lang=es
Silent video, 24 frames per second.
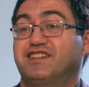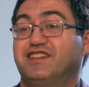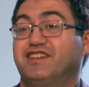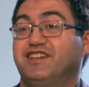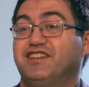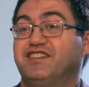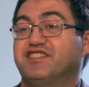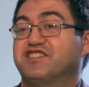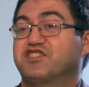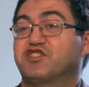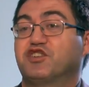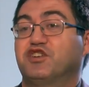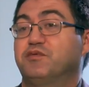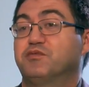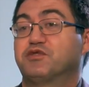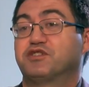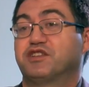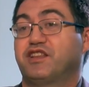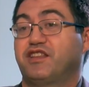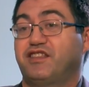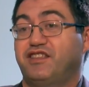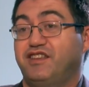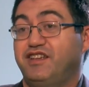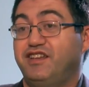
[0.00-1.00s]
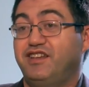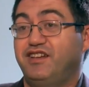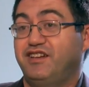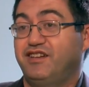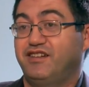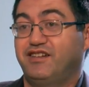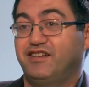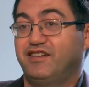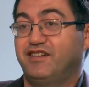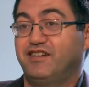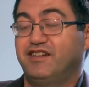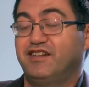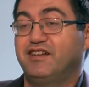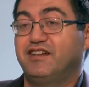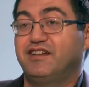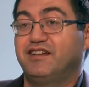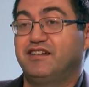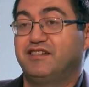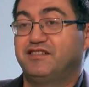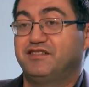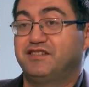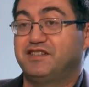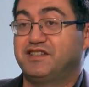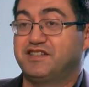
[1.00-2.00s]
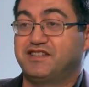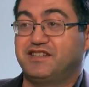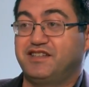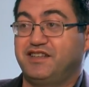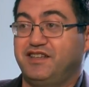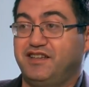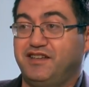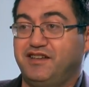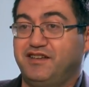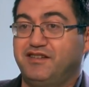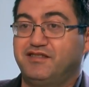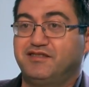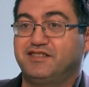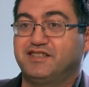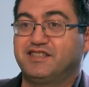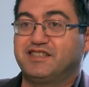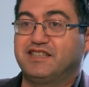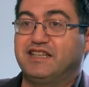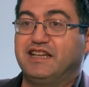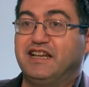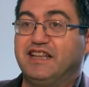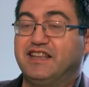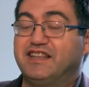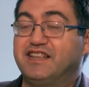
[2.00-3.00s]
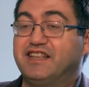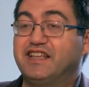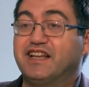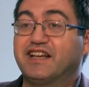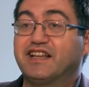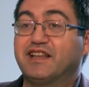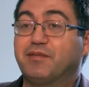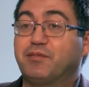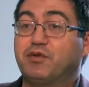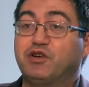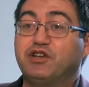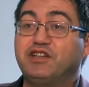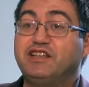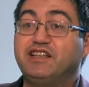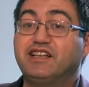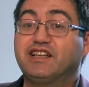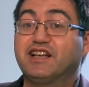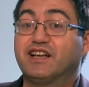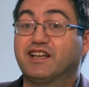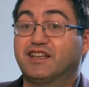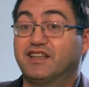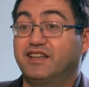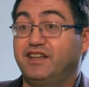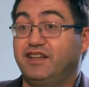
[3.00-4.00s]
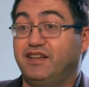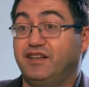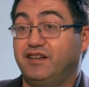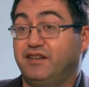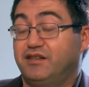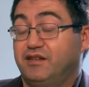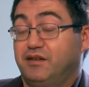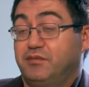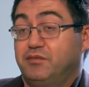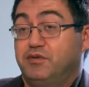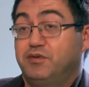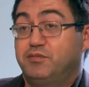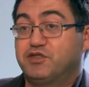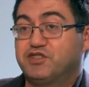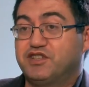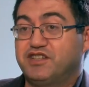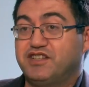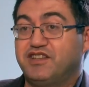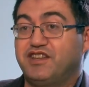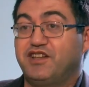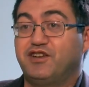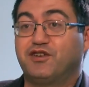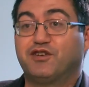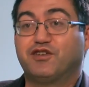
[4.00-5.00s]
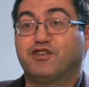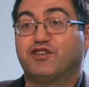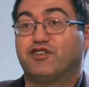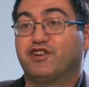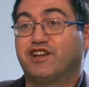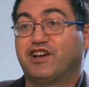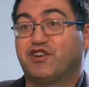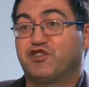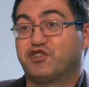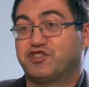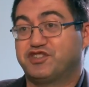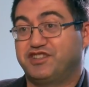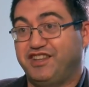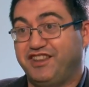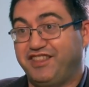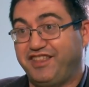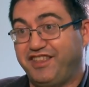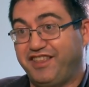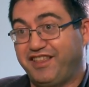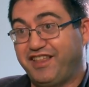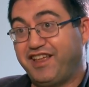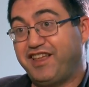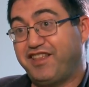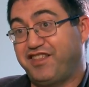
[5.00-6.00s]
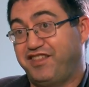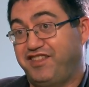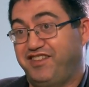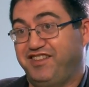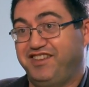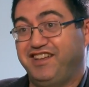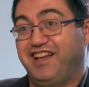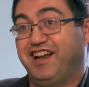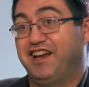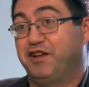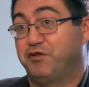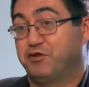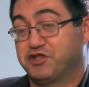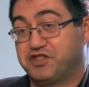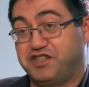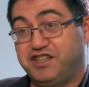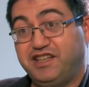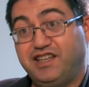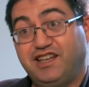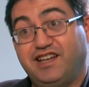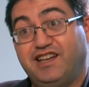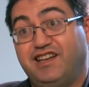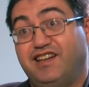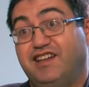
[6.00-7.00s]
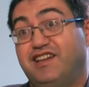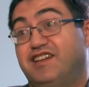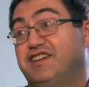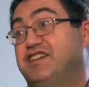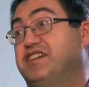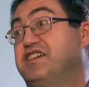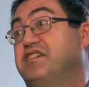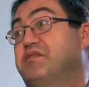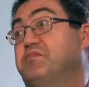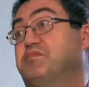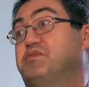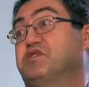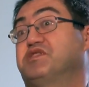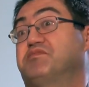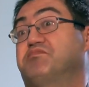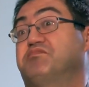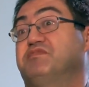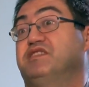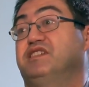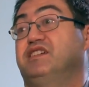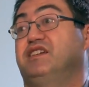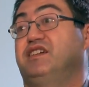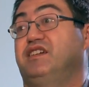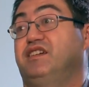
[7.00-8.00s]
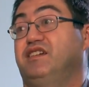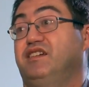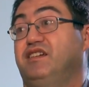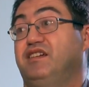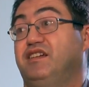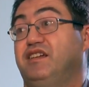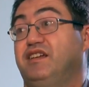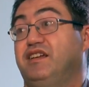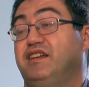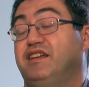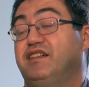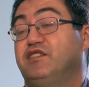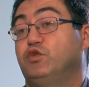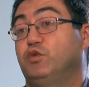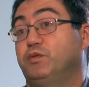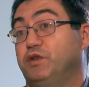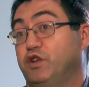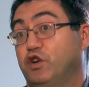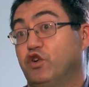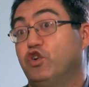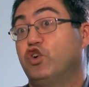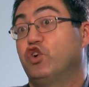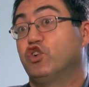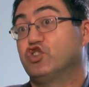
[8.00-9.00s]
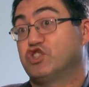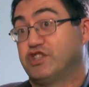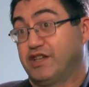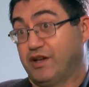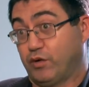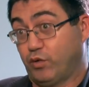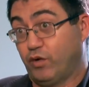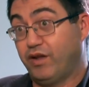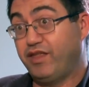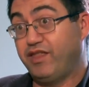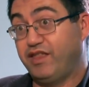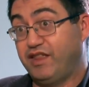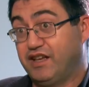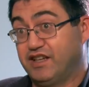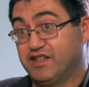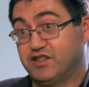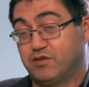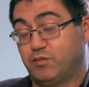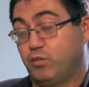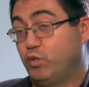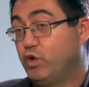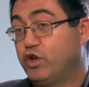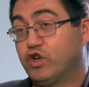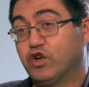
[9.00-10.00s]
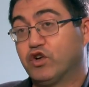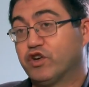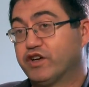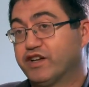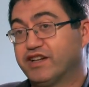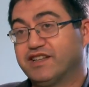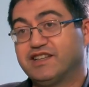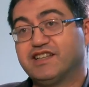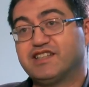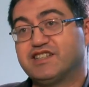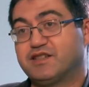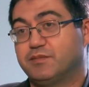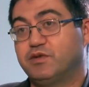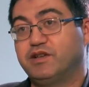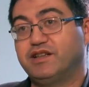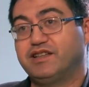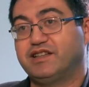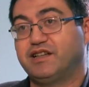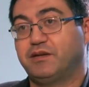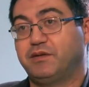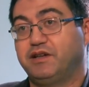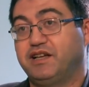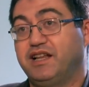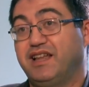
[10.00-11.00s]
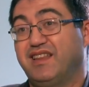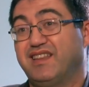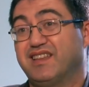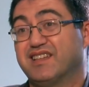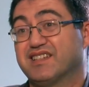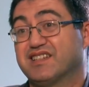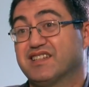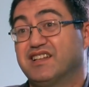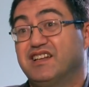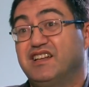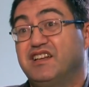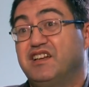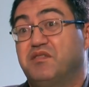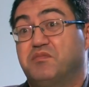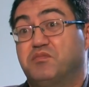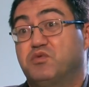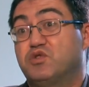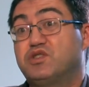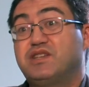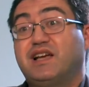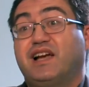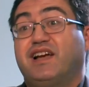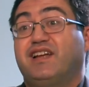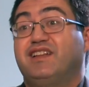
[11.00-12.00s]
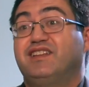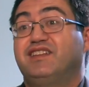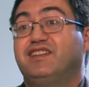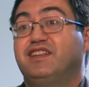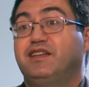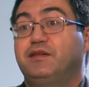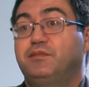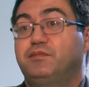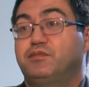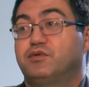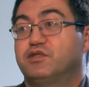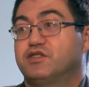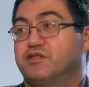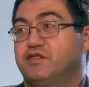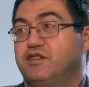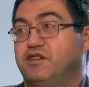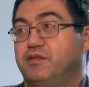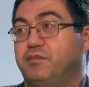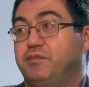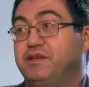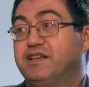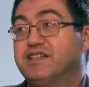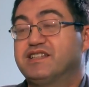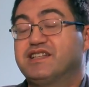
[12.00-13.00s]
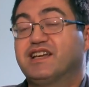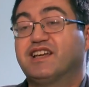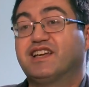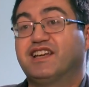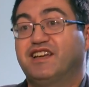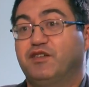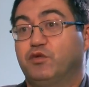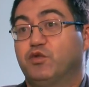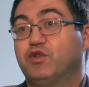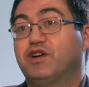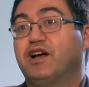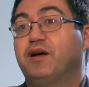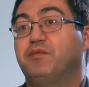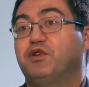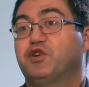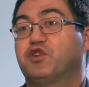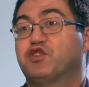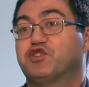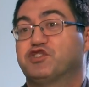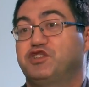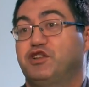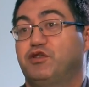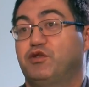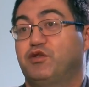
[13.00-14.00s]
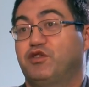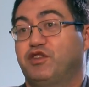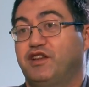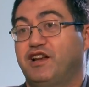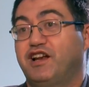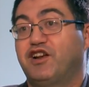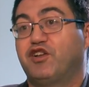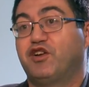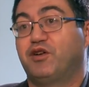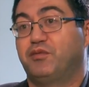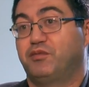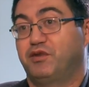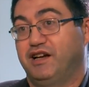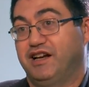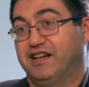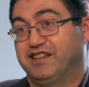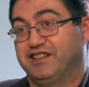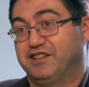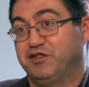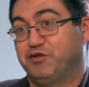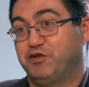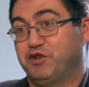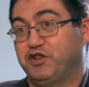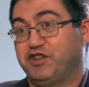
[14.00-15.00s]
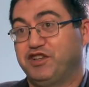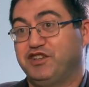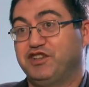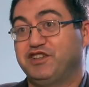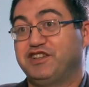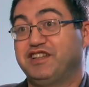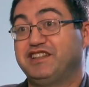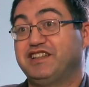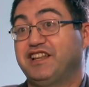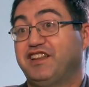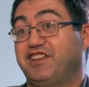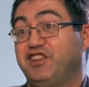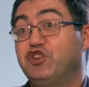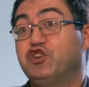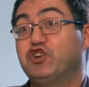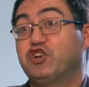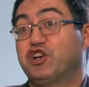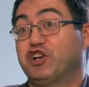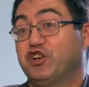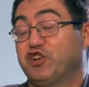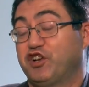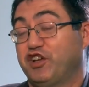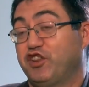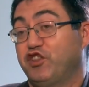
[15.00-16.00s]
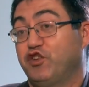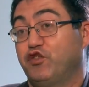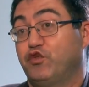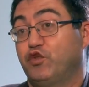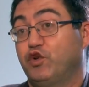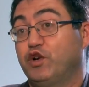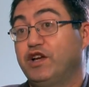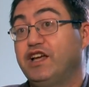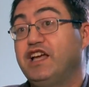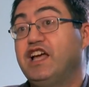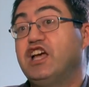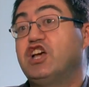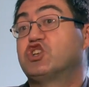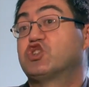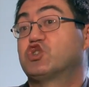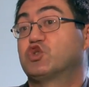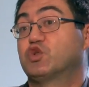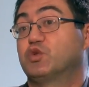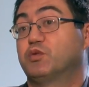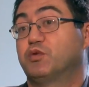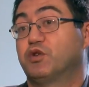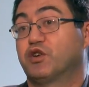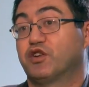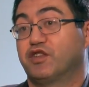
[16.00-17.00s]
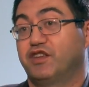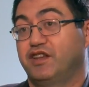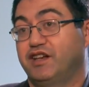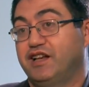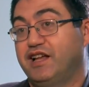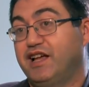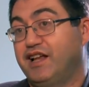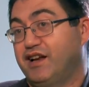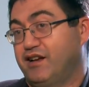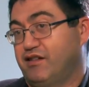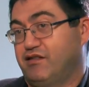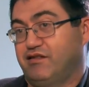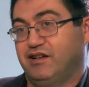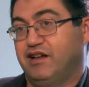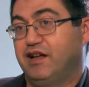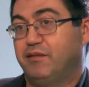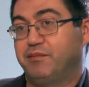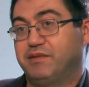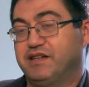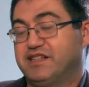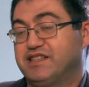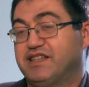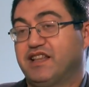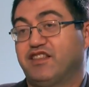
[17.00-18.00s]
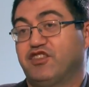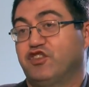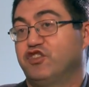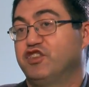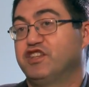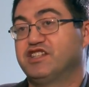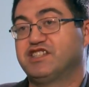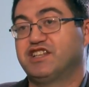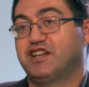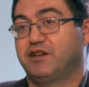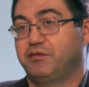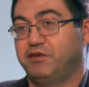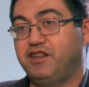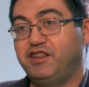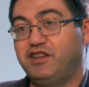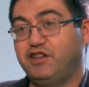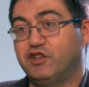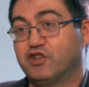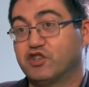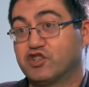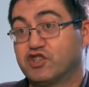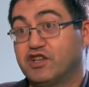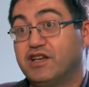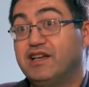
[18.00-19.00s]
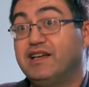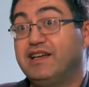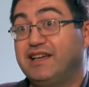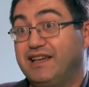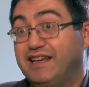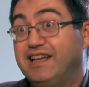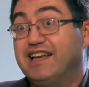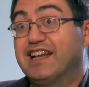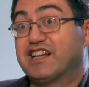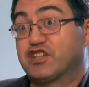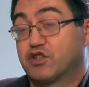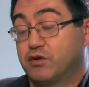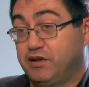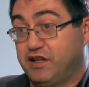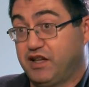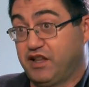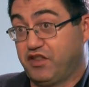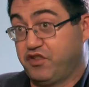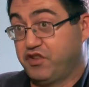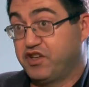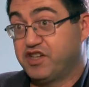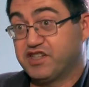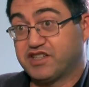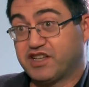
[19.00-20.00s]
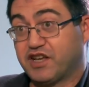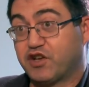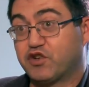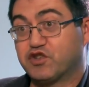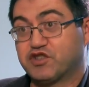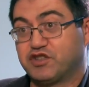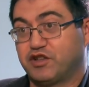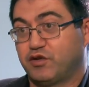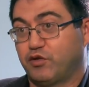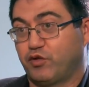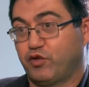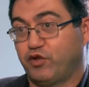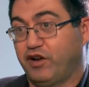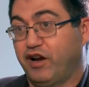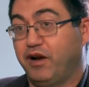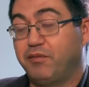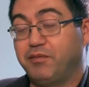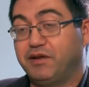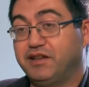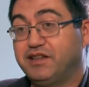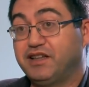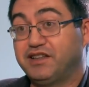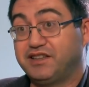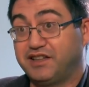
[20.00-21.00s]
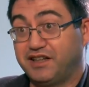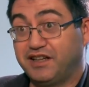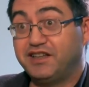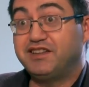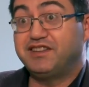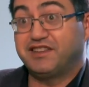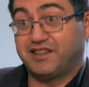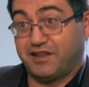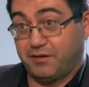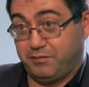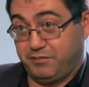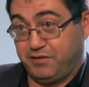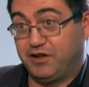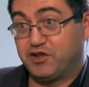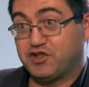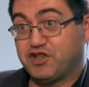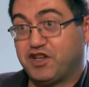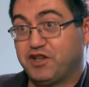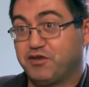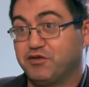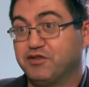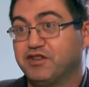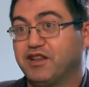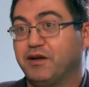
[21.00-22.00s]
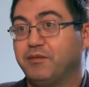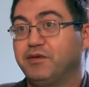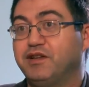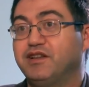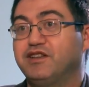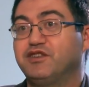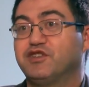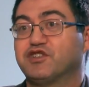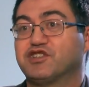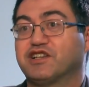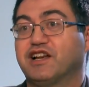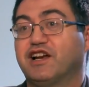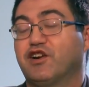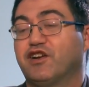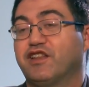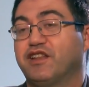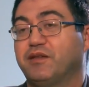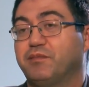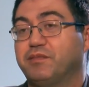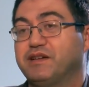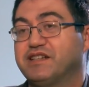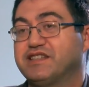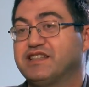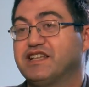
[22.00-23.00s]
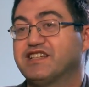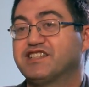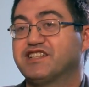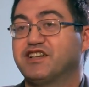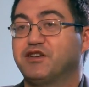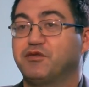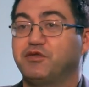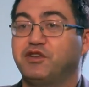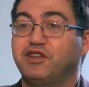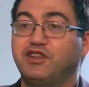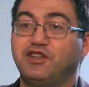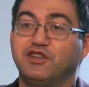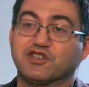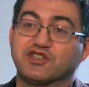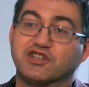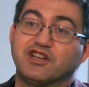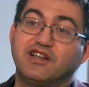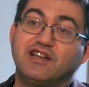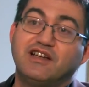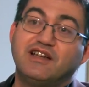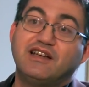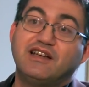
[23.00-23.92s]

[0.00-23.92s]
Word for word: que solemos decir eh, desde, la izquierda política que, bueno, pues se hicieron con agosticidad y alevosía, pues eh, tuvieron consecuencias muy concretas y muy determinadas. Mucha gente pues, eh, piensa que un cambio constitucional como el artículo 135, que lo que hizo fue subordinar la prestación de servicios y las obligaciones que constitucionalmente tienen también los ayuntamientos a la hora de prestar servicios,